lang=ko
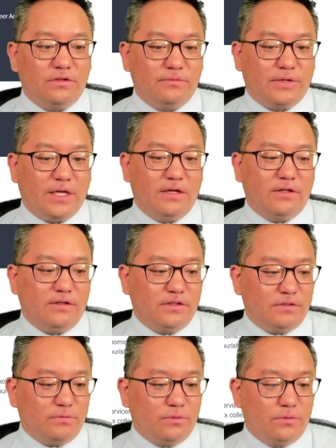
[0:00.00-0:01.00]
그럼 걔네들이
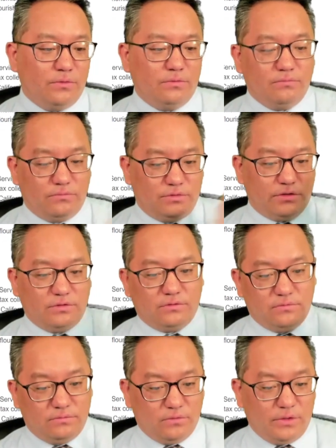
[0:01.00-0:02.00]
이제 뭐 무슨
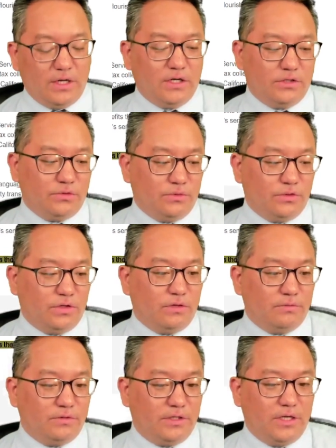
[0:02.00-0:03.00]
뭐 해가지고
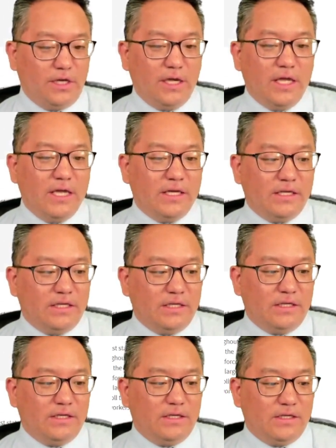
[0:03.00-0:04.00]
여러분들이
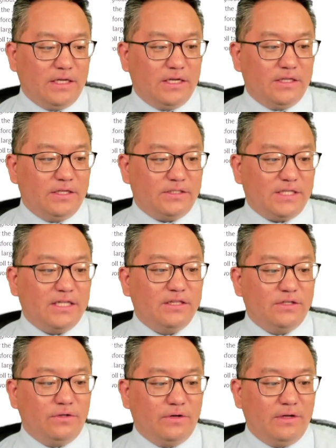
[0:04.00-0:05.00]
이 얘네들이
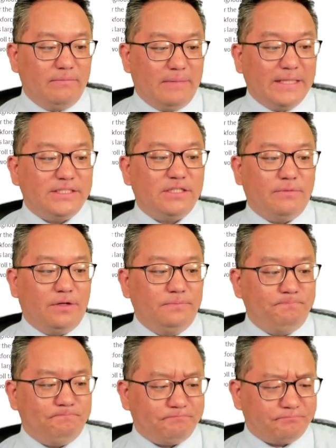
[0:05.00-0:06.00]
찾는 거에
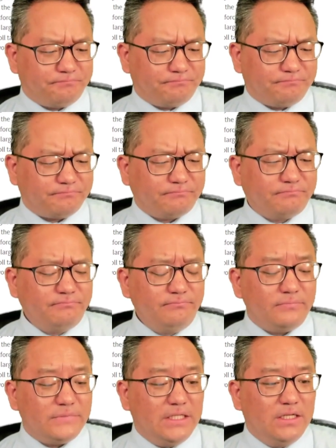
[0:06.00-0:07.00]
맞으면
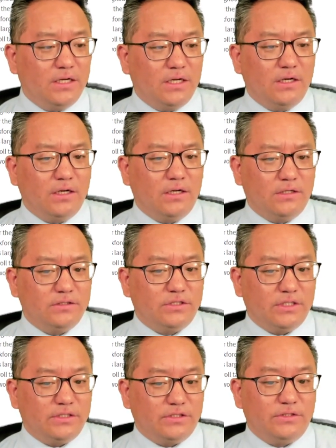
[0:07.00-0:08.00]

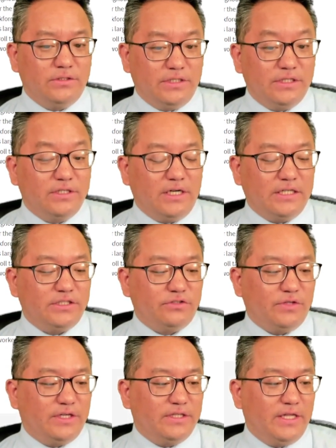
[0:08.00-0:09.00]
어저 일을 하실
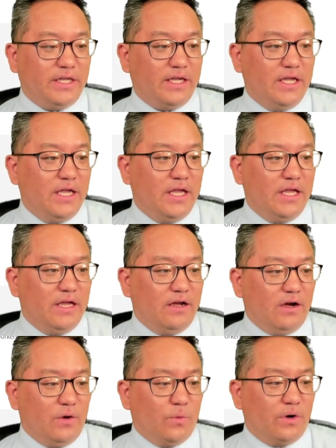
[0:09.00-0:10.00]
수가 있는데
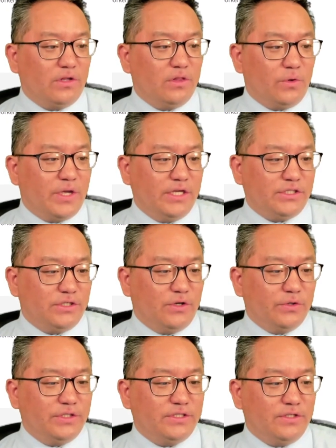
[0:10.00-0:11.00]
아, work location
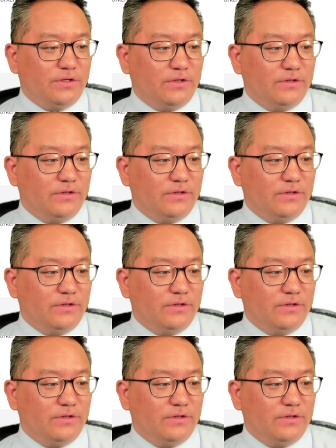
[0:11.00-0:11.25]
어디서